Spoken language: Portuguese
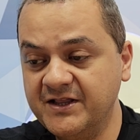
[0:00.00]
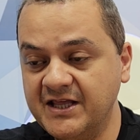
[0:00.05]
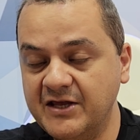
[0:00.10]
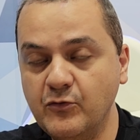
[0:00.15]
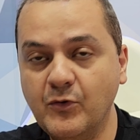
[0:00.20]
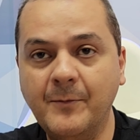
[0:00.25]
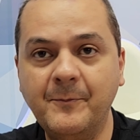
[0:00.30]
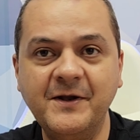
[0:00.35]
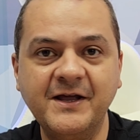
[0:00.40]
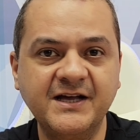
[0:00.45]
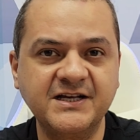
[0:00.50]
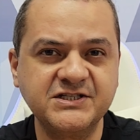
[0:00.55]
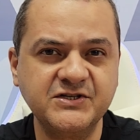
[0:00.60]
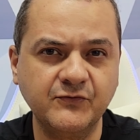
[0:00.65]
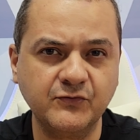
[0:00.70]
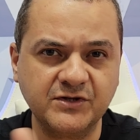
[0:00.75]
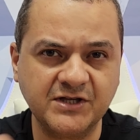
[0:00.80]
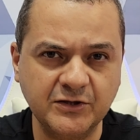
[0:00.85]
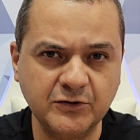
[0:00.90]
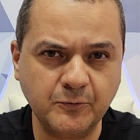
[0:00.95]
Tem um
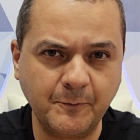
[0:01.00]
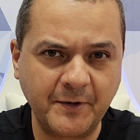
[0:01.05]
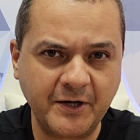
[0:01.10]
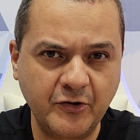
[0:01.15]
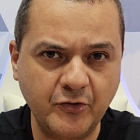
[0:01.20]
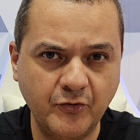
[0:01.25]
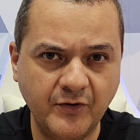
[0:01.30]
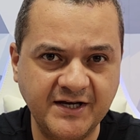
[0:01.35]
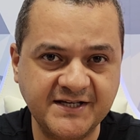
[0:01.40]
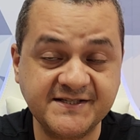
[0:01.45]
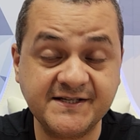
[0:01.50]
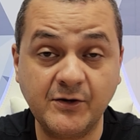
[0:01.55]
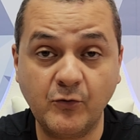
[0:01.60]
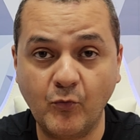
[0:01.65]
aplicativo tanto para iOS